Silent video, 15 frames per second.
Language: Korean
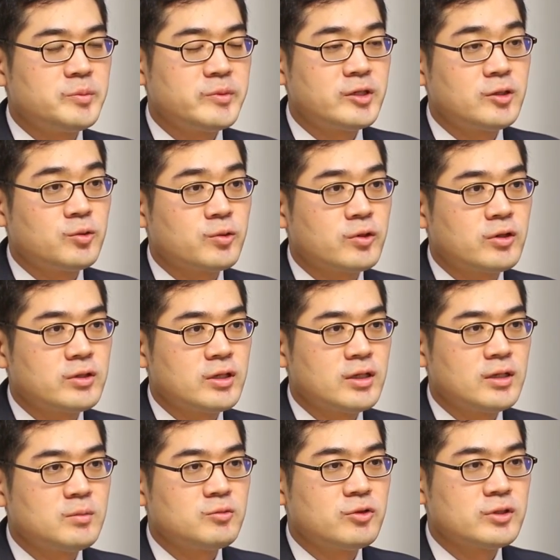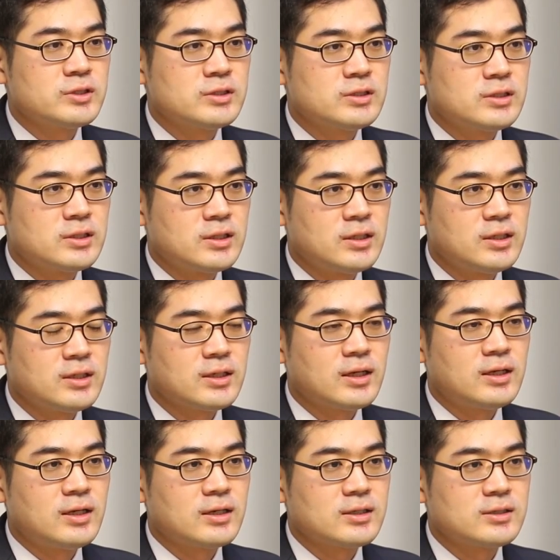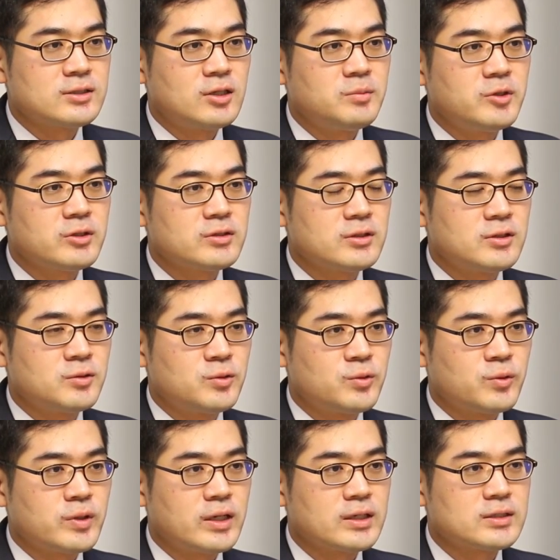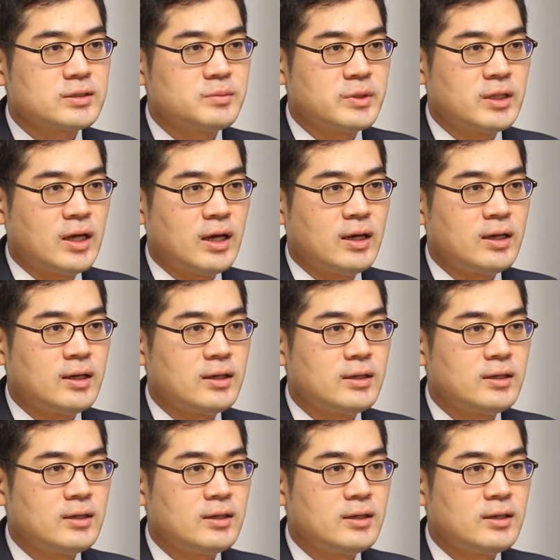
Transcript: 비밀의 요건이 무엇인지를 간략히 설명드리도록 하겠습니다.